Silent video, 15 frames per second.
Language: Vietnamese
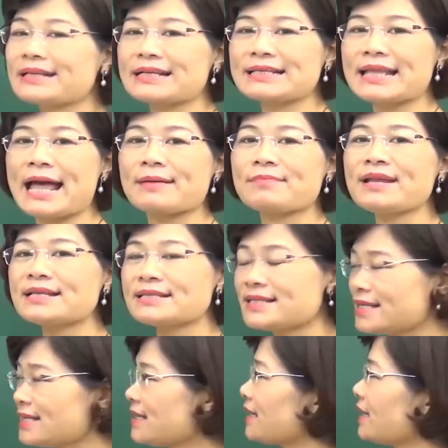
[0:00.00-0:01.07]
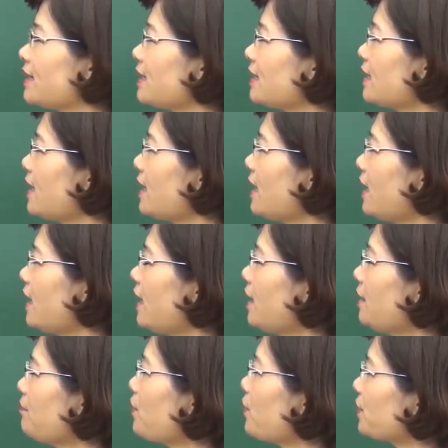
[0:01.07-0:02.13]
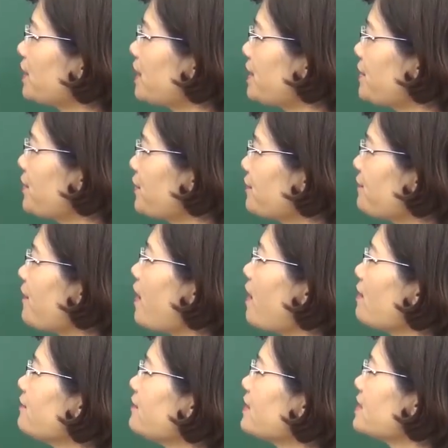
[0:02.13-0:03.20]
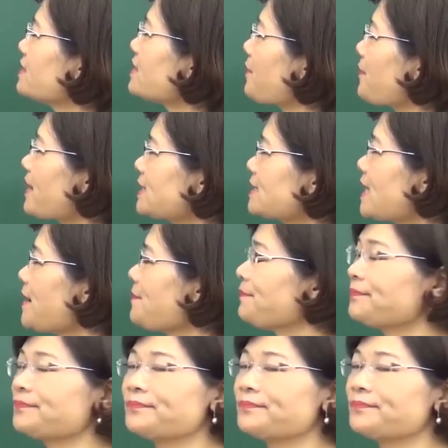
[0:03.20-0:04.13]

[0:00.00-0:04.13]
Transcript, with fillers: tháng 8 là gì? Một là đối phó với giặc ngoại xâm,